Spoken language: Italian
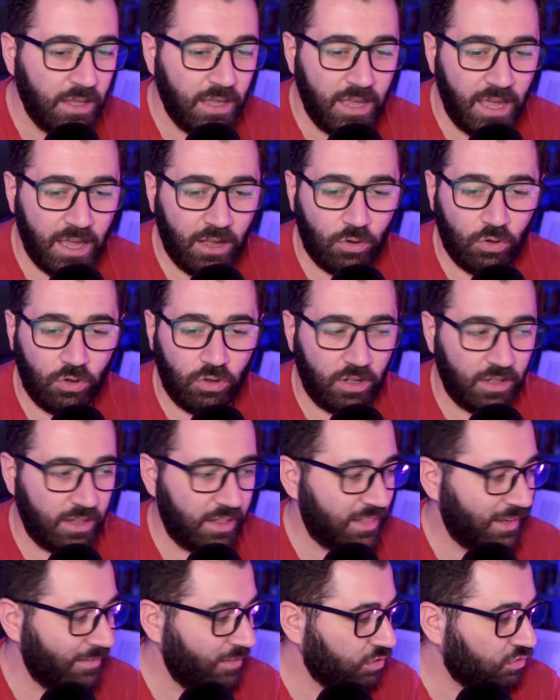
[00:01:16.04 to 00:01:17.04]
Ecco,
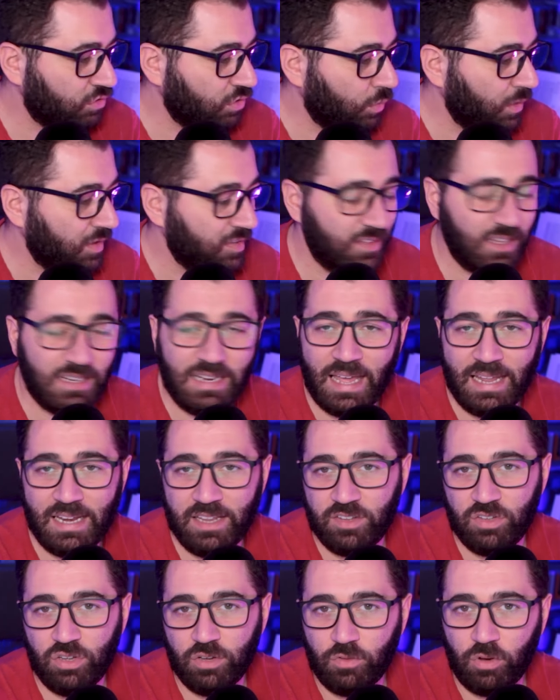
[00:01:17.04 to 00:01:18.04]
attraverso questa
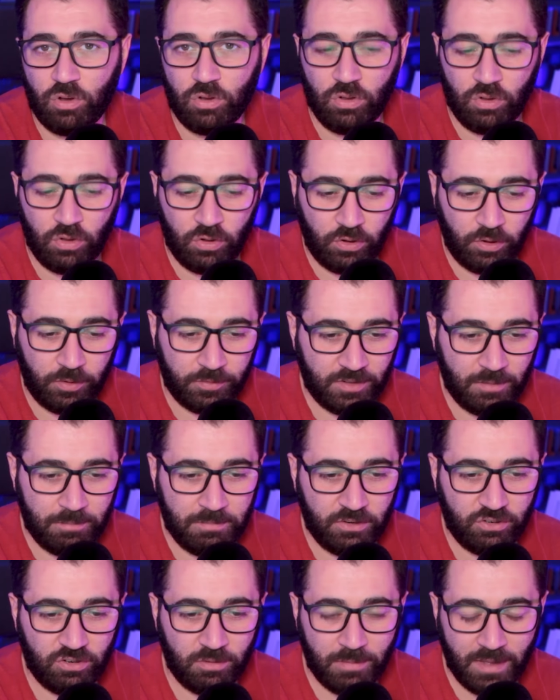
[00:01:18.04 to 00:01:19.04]
analisi io voglio
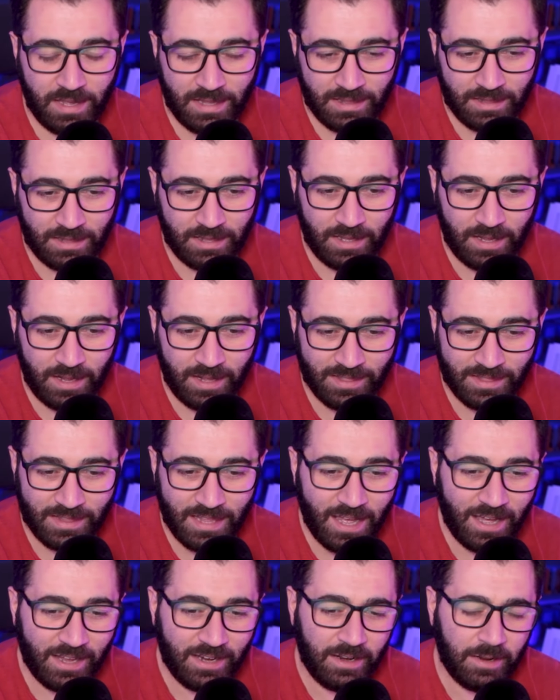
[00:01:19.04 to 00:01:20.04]
semplicemente
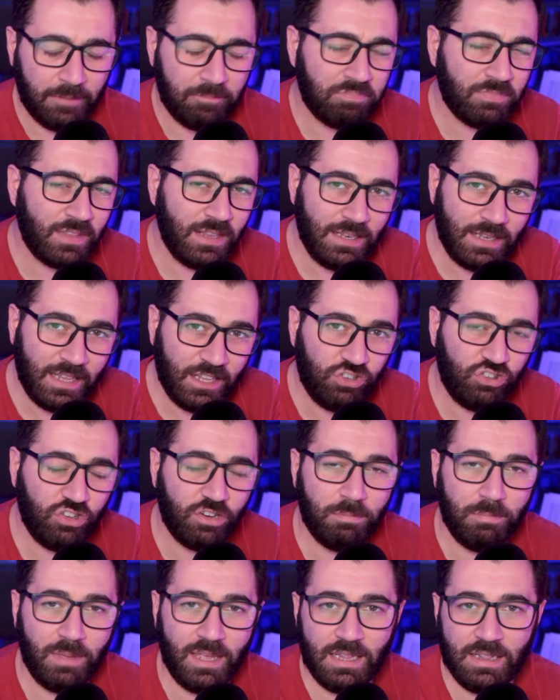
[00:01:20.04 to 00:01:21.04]
andare
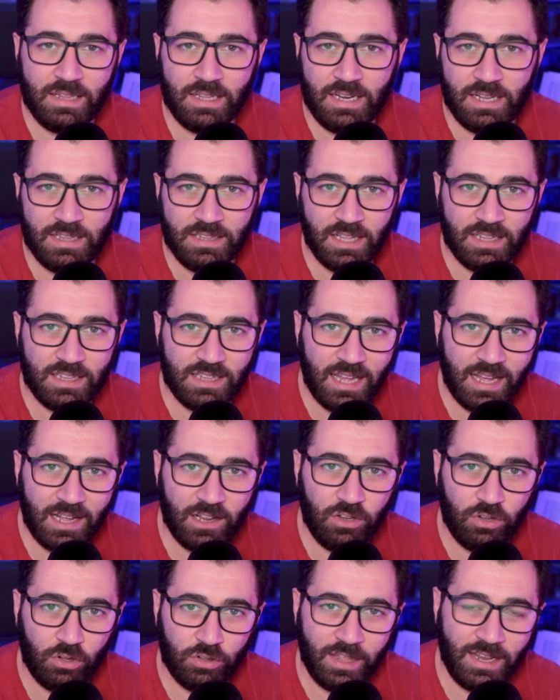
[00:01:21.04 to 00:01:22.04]
leggermente nel
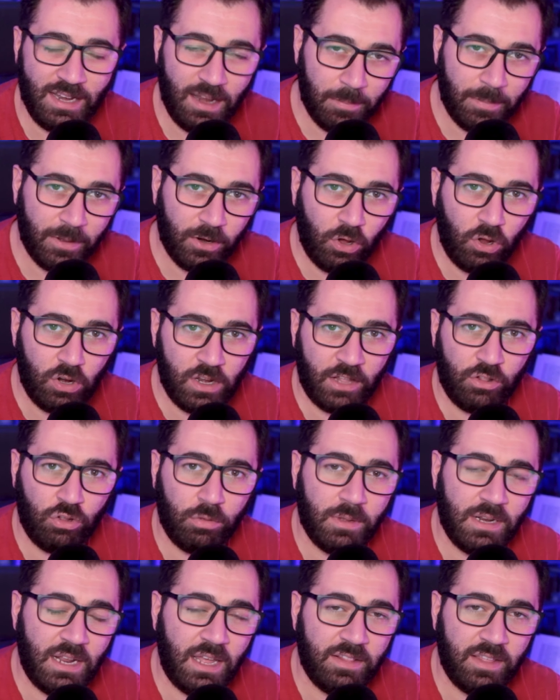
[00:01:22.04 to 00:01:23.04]
dettaglio delle parole
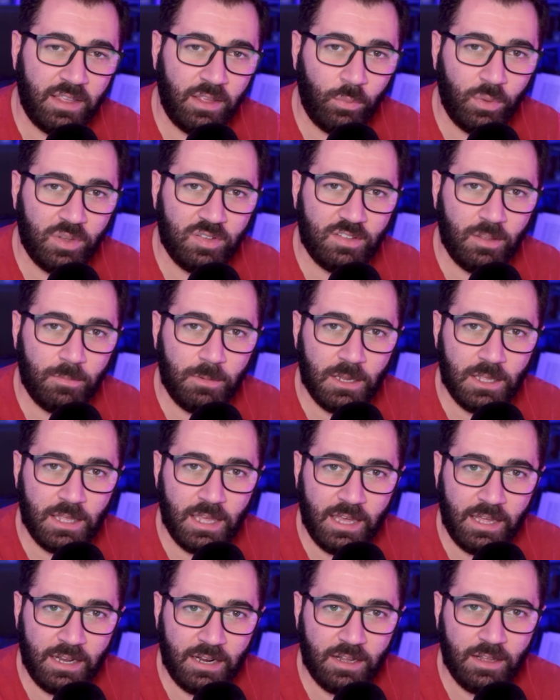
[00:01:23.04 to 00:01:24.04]
adoperate in questa
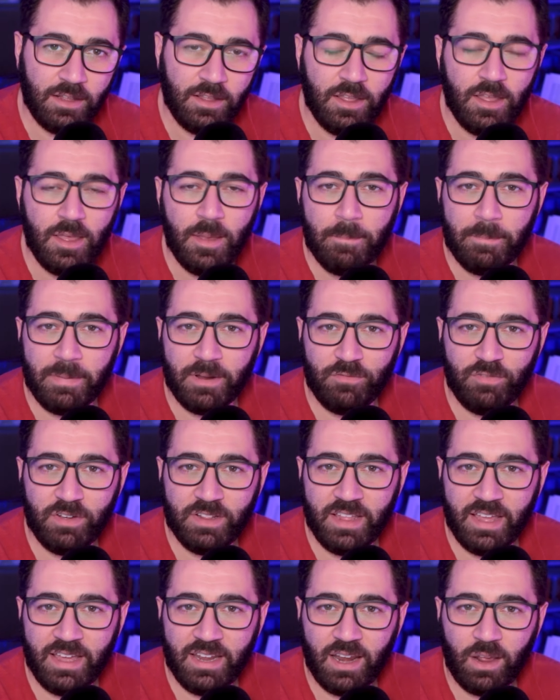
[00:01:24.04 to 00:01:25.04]
preghiera per
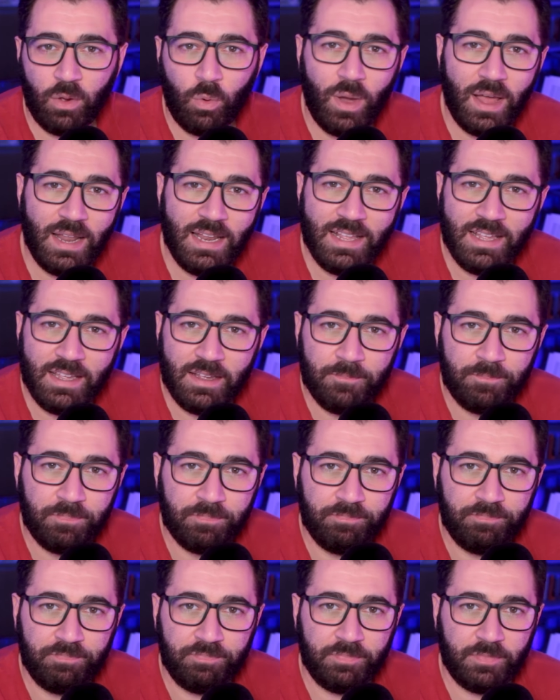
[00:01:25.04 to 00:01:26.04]
vedere quali
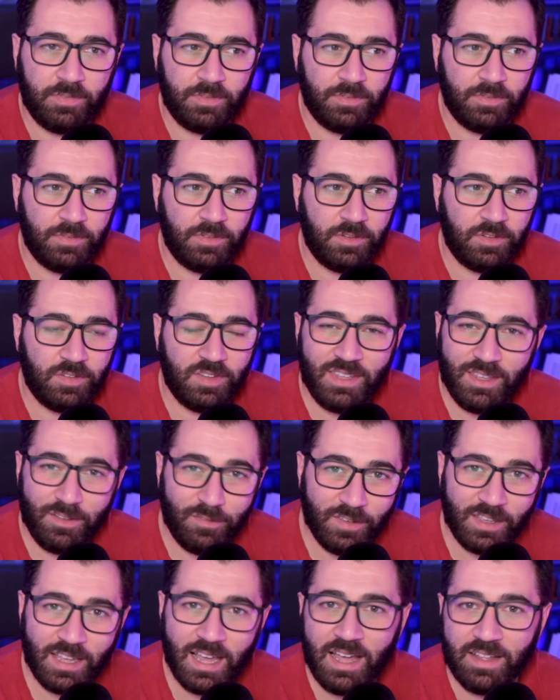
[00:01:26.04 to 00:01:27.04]
mh, mm,
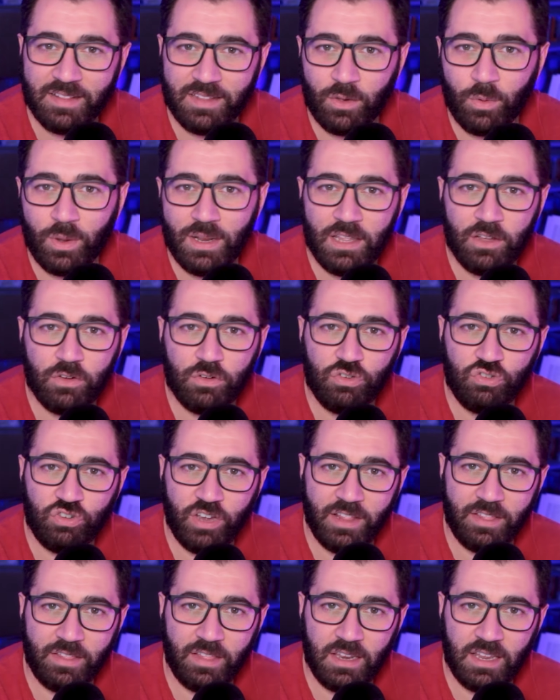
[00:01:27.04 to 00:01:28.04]
significati, quali
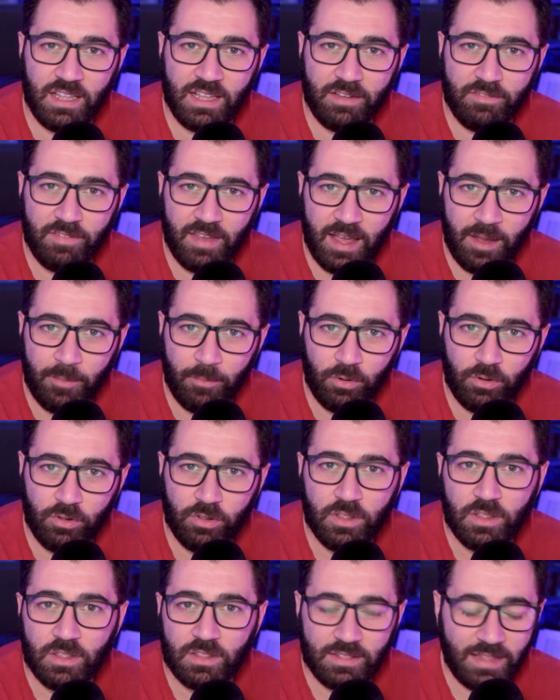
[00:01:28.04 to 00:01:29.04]
concetti ricaviamo
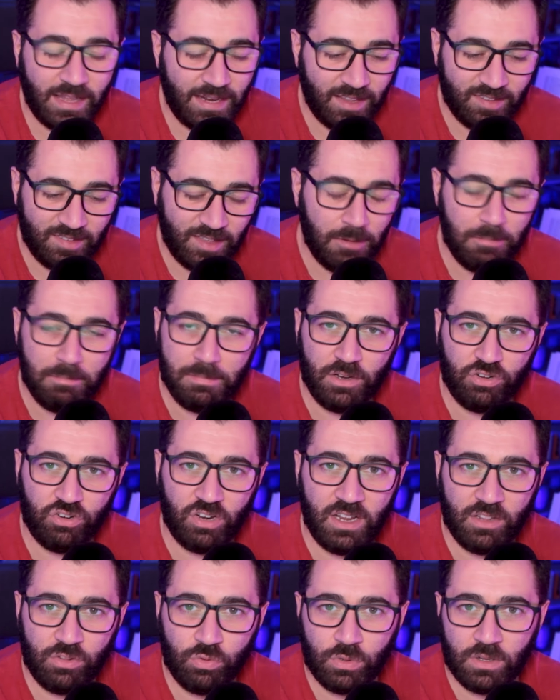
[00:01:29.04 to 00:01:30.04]
dalla semplice
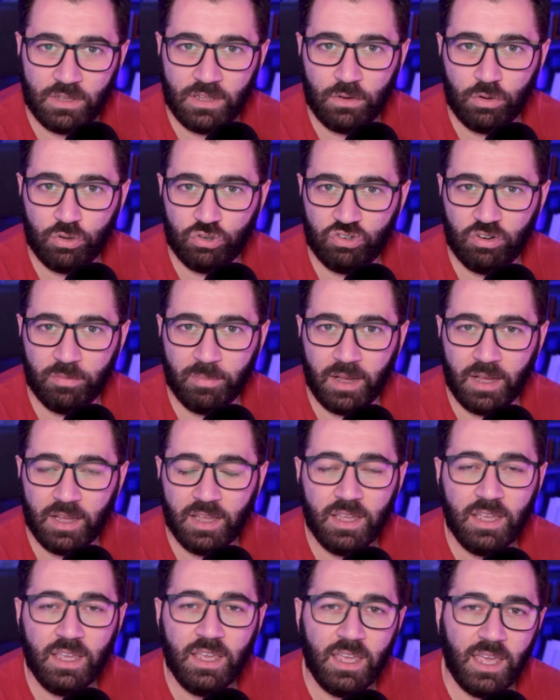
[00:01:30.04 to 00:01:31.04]
lettura dello Shema
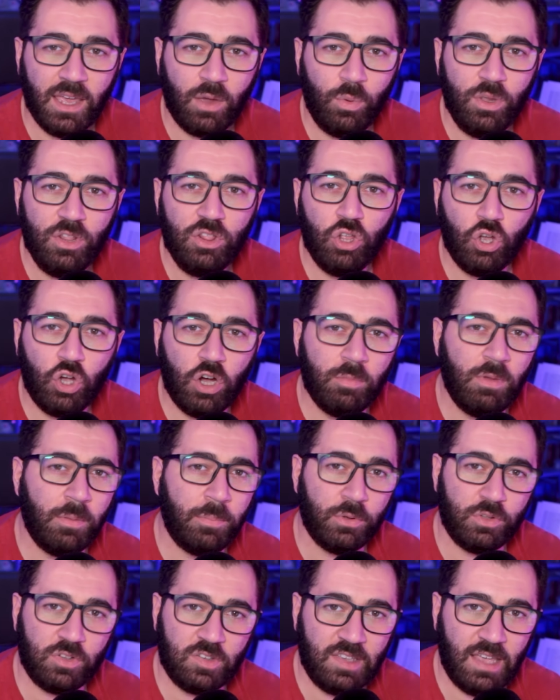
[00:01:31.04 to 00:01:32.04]
e quindi come
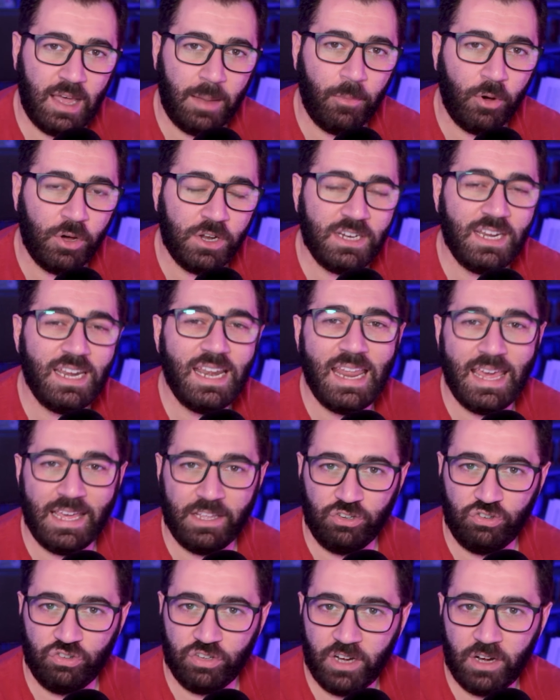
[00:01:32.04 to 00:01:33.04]
possiamo
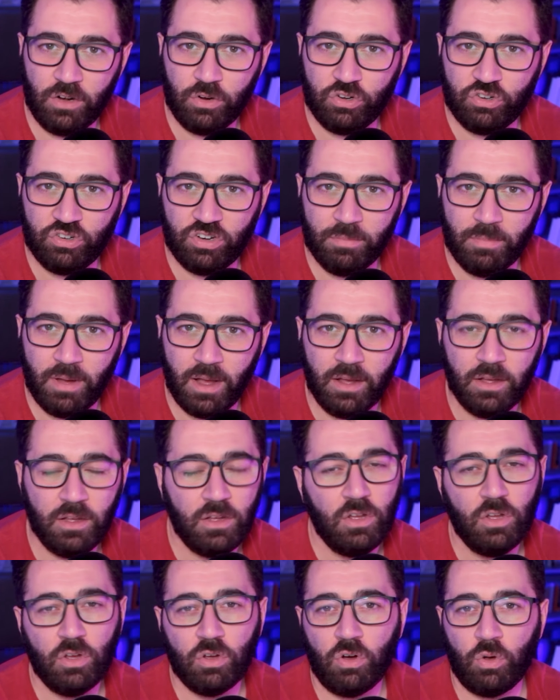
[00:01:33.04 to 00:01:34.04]
rileggere lo Shema
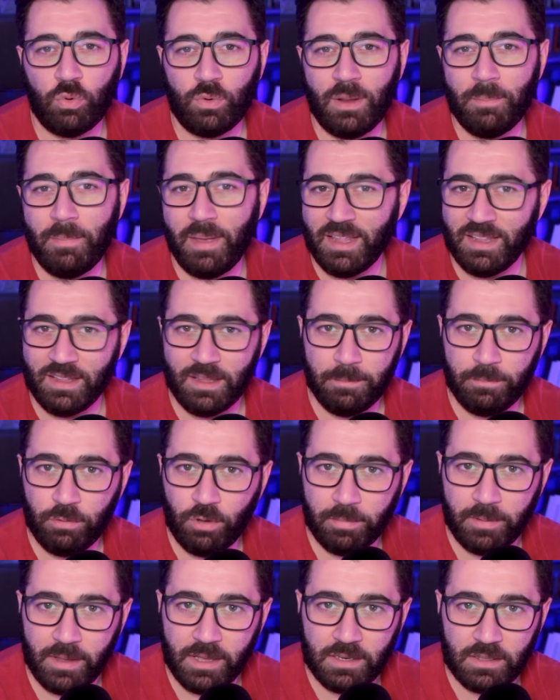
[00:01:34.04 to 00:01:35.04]
con una mente più
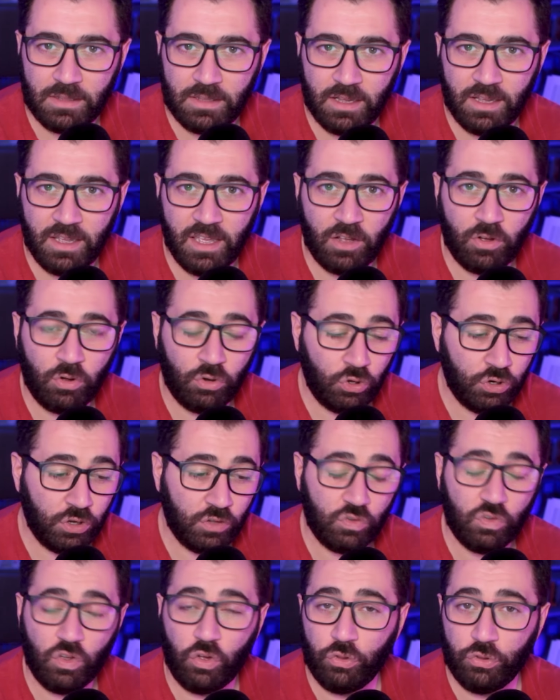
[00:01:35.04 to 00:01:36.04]
aperta e con
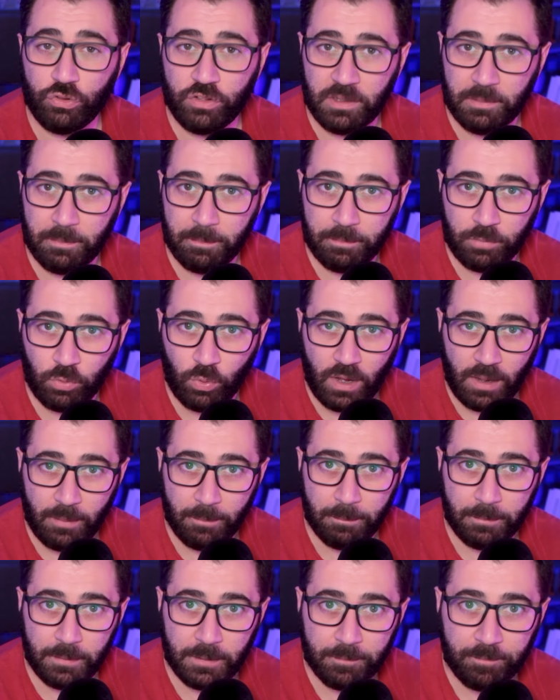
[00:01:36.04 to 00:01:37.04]
orizzonti più
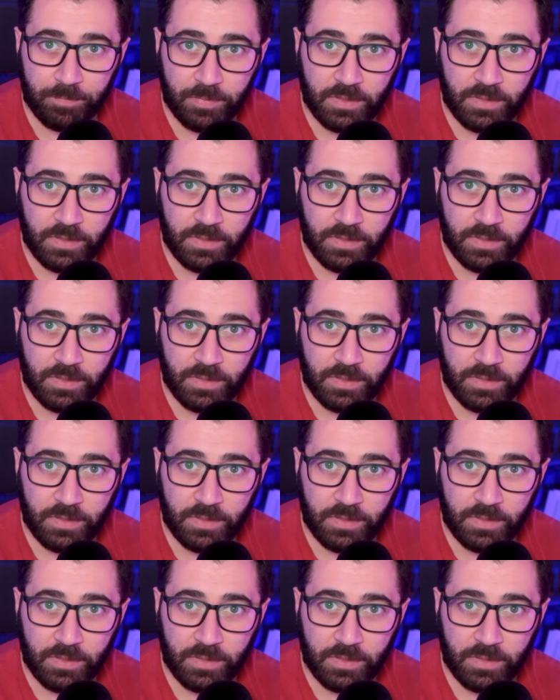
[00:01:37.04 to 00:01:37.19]
ampi.